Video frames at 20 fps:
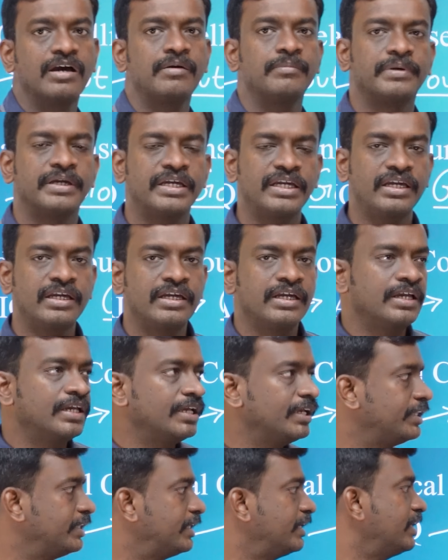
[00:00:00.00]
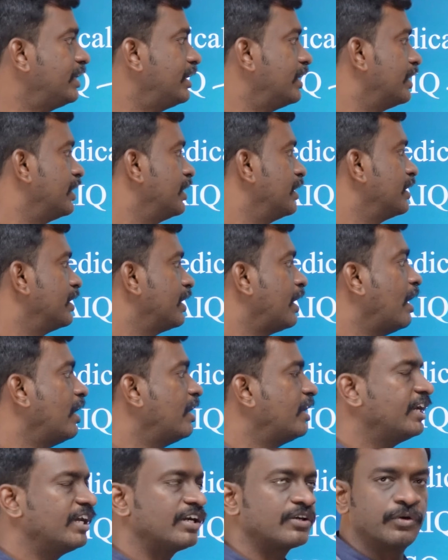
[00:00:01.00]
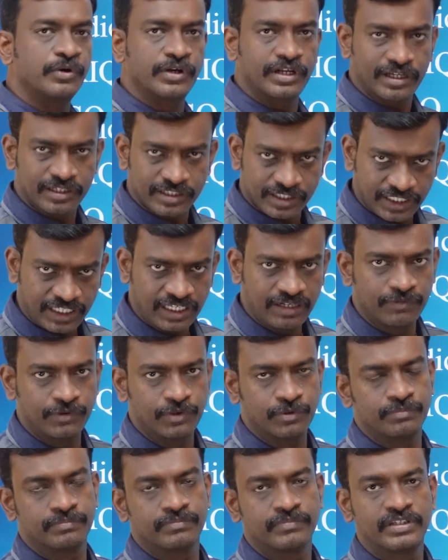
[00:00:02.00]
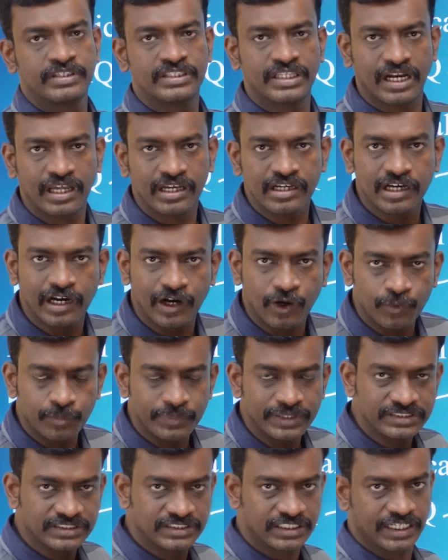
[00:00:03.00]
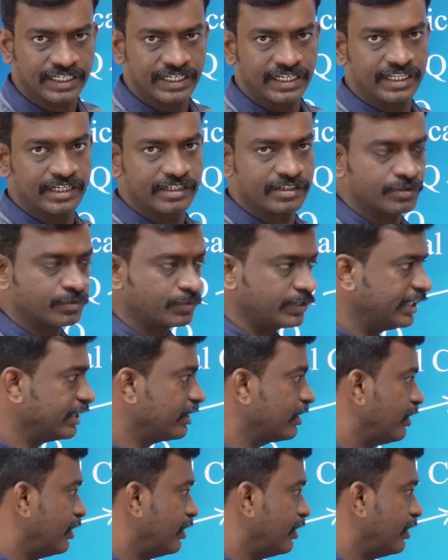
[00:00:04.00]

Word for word: எல்லாமே இந்த ஆல் இண்டியா கோட்டா கீழே இதெல்லாம் கவர்மெண்ட் சைடில் இருக்கக்கூடிய